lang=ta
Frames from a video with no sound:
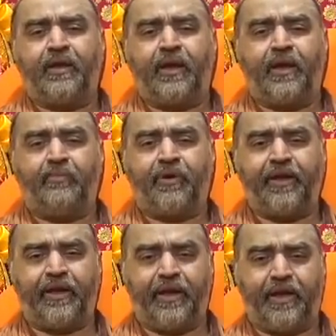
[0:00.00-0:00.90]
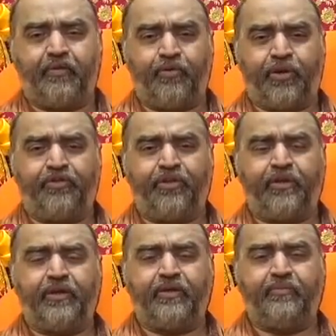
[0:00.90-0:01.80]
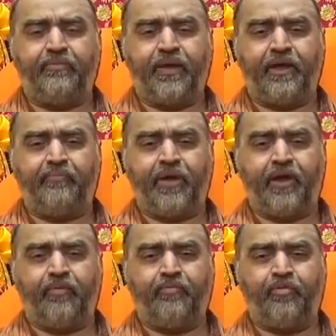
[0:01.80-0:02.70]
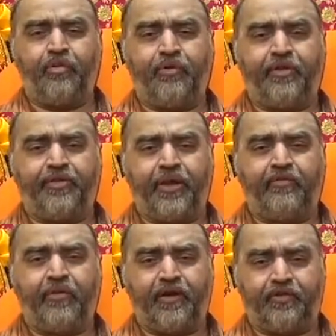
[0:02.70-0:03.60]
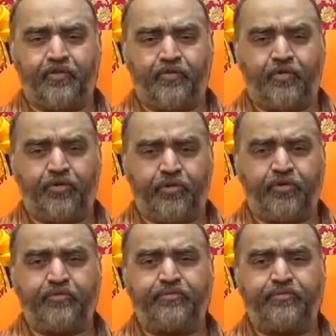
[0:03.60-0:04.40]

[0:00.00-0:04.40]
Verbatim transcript: நல்ல பணிகளை உணர்ந்து மேன்மேலும் குரு பக்தியை வளர்த்து கொண்டு